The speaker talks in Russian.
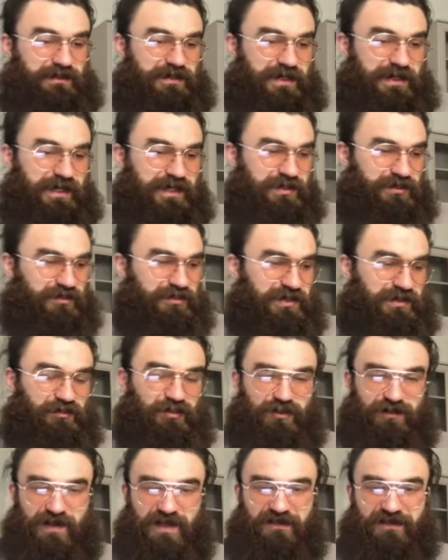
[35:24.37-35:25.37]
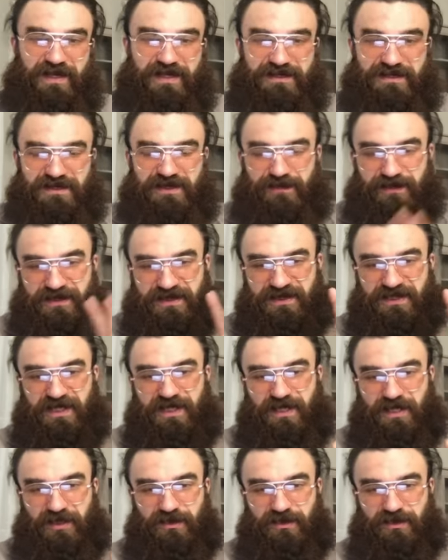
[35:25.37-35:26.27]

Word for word: на горизонте будут появляться запасные